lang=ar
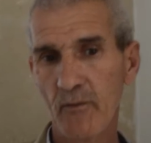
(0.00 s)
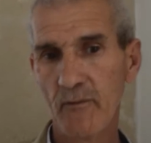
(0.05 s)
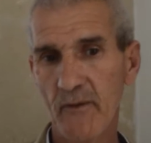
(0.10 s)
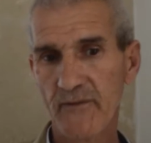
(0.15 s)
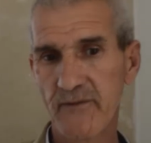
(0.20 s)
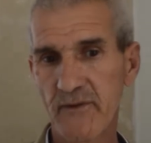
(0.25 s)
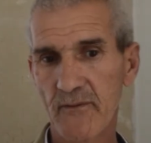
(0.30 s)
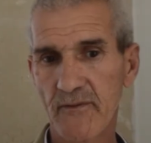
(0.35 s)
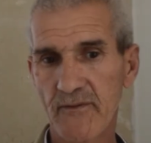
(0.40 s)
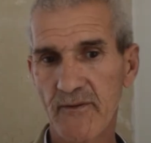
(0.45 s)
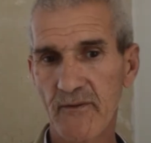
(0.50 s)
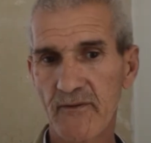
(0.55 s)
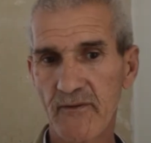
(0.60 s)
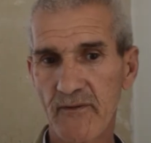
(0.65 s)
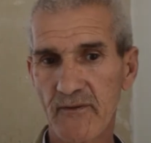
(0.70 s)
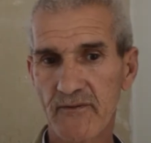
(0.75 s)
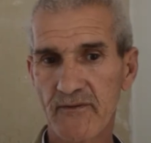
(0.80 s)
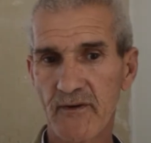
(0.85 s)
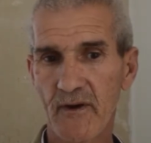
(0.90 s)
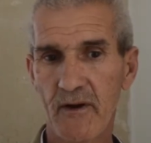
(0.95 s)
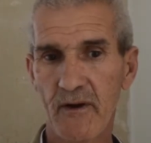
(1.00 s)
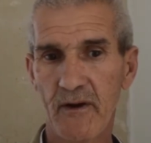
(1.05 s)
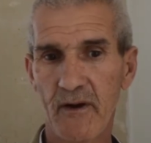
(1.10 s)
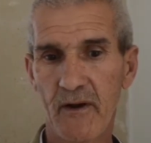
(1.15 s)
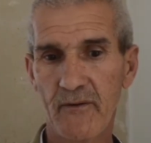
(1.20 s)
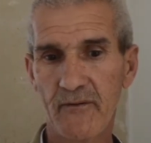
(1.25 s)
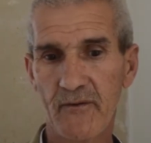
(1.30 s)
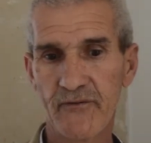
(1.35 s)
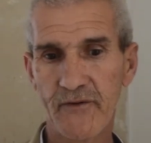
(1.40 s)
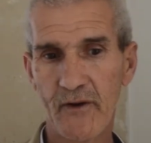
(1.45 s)
المكسب الجديد ان شاء الله
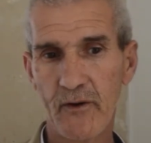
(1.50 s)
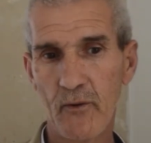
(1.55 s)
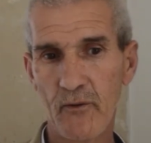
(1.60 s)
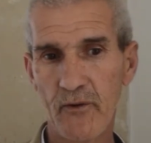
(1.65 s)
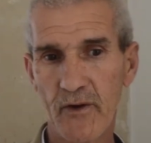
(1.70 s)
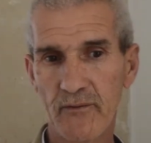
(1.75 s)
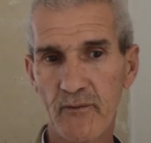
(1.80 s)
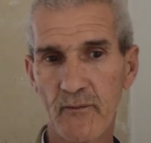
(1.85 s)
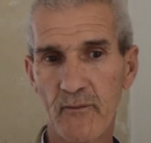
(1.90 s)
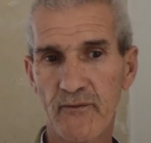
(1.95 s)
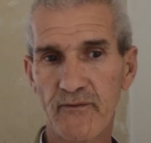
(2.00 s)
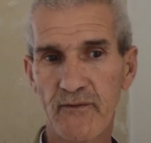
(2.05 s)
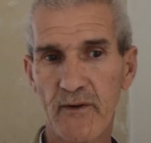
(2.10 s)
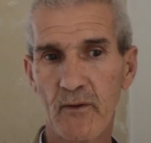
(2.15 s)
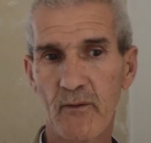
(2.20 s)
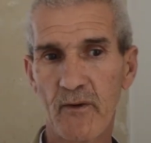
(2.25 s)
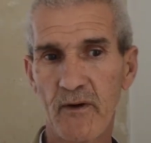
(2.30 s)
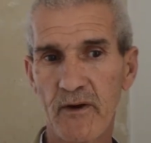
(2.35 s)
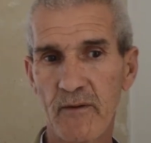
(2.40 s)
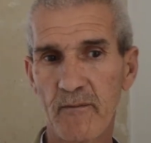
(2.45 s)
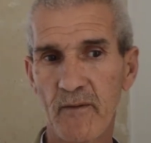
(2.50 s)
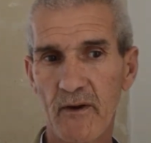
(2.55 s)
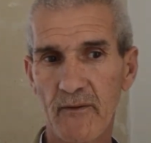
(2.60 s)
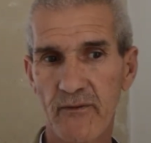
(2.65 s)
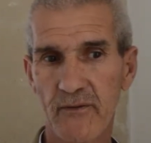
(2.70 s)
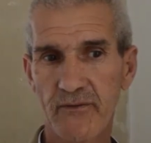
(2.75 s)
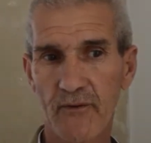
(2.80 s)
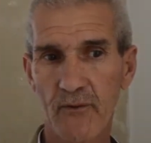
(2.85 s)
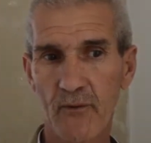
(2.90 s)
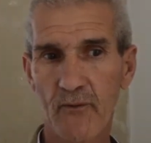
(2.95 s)
غادي نطلعوا الناس في المستوى اللي ما غادي
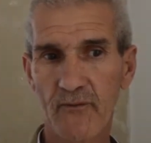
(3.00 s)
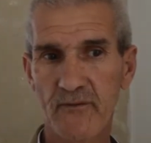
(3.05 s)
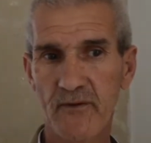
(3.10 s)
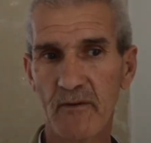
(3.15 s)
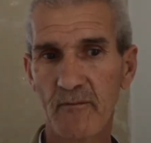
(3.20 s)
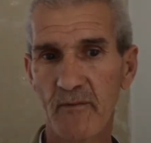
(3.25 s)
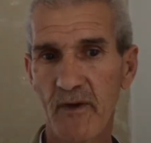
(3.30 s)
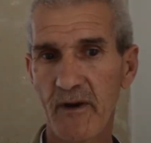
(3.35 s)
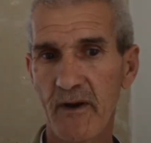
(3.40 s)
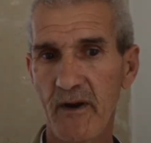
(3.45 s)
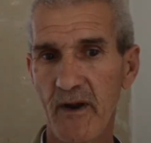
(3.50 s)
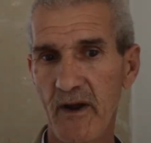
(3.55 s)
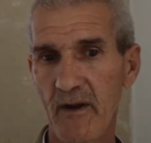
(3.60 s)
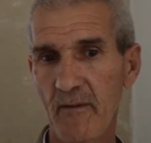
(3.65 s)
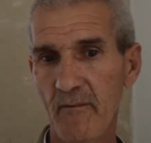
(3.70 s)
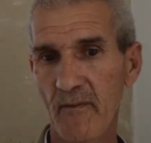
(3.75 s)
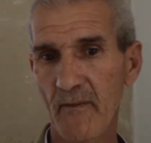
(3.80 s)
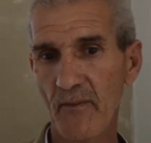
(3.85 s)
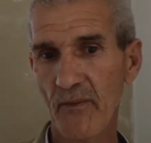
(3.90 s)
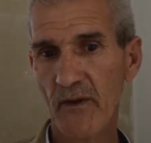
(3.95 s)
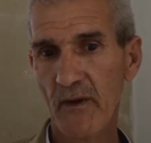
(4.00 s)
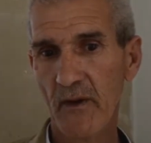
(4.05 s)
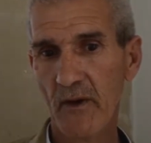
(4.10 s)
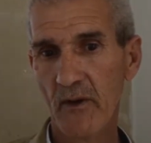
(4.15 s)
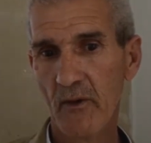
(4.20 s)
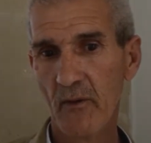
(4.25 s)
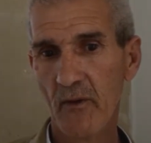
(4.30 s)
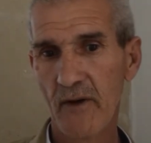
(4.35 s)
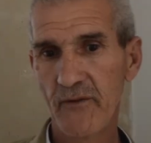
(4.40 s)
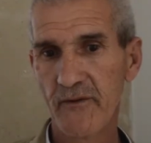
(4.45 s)
يسرقوش المال العام
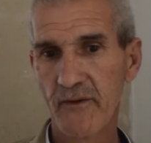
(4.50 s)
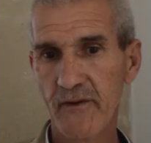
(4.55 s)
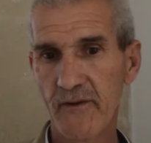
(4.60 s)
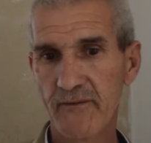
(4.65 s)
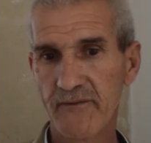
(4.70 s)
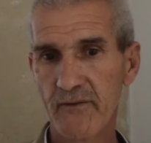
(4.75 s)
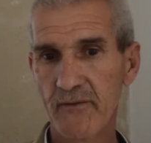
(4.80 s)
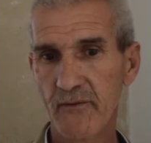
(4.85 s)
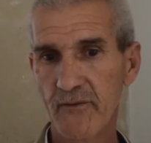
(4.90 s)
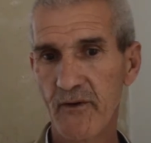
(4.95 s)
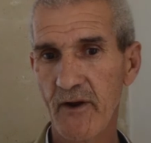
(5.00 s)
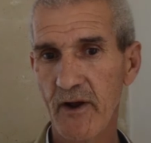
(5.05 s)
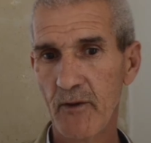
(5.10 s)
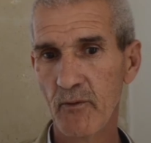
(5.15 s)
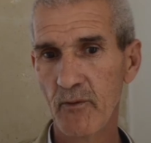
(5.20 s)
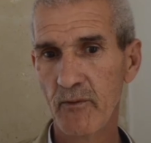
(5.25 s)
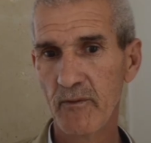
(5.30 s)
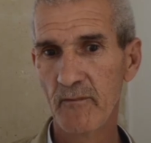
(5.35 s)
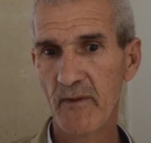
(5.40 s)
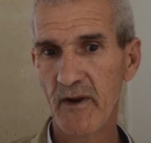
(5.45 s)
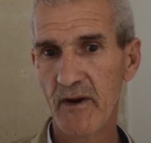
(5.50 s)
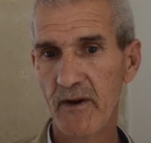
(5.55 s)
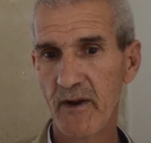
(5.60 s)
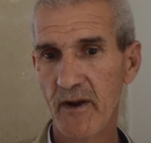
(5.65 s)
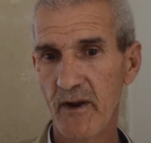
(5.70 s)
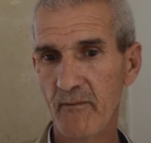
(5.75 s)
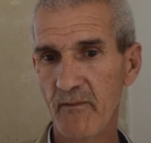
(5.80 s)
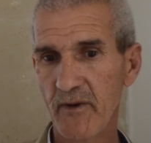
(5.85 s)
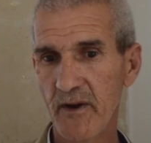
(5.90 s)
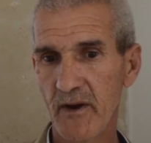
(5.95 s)
وهاد الناس هادو تلعبوا بالمال
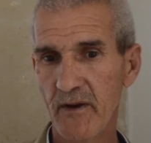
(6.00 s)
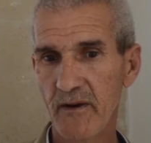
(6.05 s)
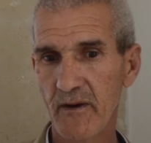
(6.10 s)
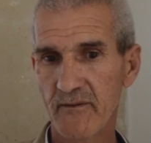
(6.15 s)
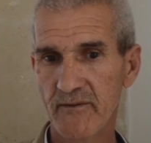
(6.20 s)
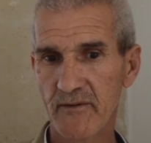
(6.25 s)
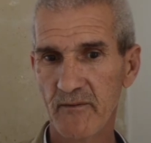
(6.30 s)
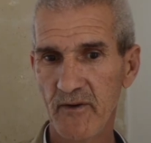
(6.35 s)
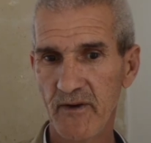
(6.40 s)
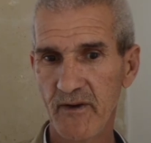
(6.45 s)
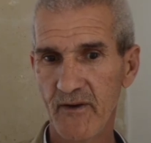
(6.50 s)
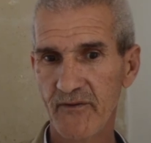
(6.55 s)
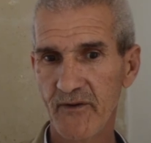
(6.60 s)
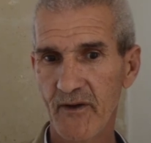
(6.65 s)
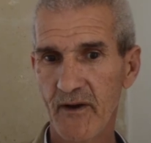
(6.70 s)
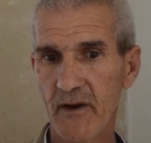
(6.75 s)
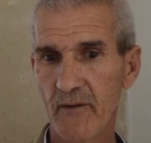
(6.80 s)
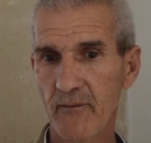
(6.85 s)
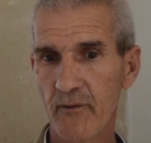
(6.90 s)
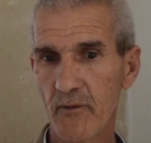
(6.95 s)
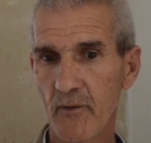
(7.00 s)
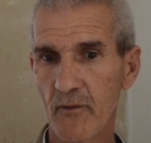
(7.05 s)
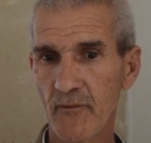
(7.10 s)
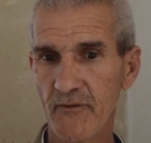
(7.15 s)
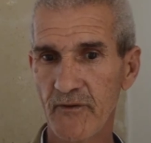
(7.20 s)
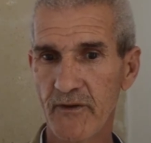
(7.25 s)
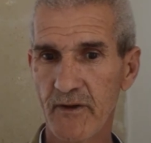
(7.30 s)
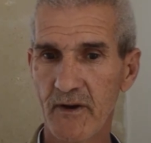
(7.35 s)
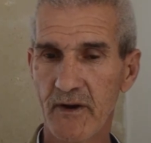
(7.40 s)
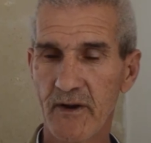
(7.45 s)
العام لان الجمعيه دخل في الكونت
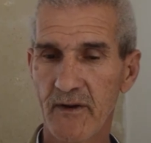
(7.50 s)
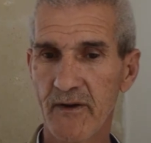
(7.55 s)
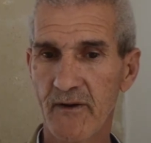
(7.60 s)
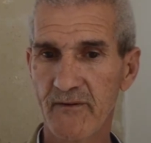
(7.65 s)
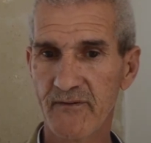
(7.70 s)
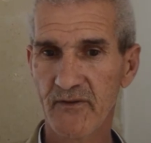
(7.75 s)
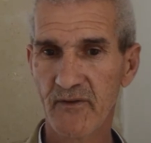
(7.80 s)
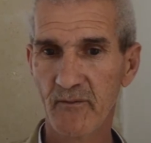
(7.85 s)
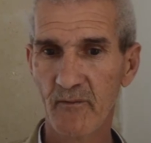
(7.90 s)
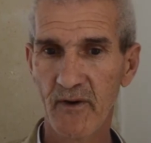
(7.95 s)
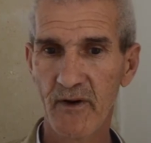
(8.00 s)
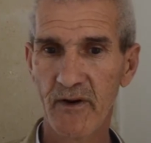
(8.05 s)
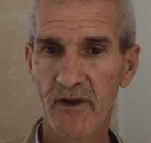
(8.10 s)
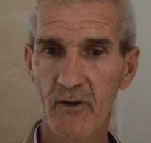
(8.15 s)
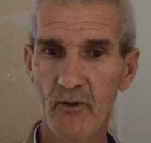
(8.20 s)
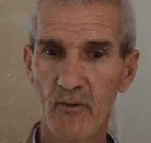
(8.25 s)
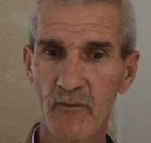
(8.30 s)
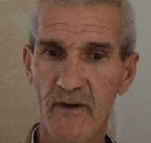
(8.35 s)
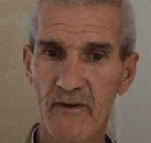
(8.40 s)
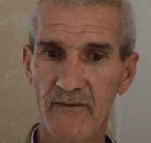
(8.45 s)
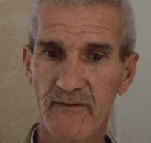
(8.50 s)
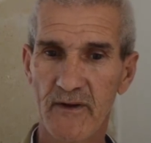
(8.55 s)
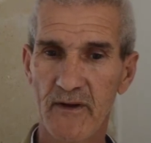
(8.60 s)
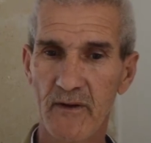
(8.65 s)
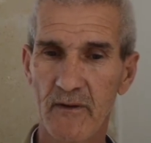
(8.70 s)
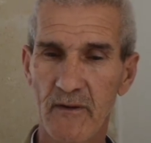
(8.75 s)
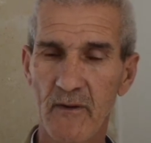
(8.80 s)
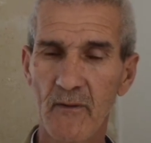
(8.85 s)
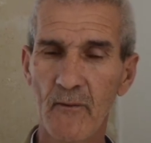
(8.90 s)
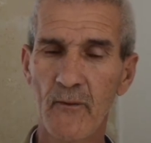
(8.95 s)
ديالها 3 مليار
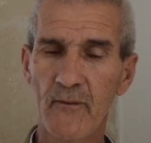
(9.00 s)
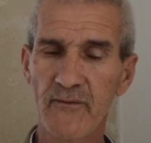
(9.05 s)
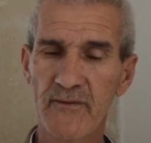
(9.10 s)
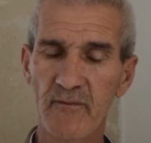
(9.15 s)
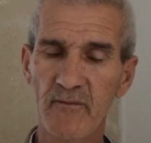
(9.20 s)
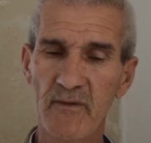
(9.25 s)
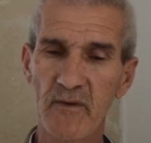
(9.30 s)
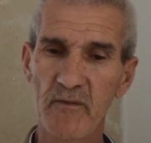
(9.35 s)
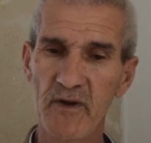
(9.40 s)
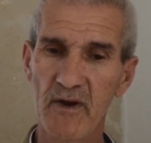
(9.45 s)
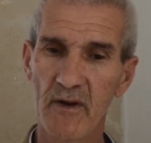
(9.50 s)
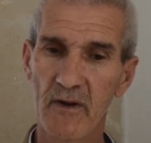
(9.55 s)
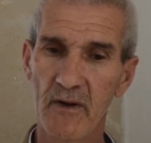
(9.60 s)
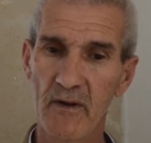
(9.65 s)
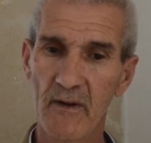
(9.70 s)
و800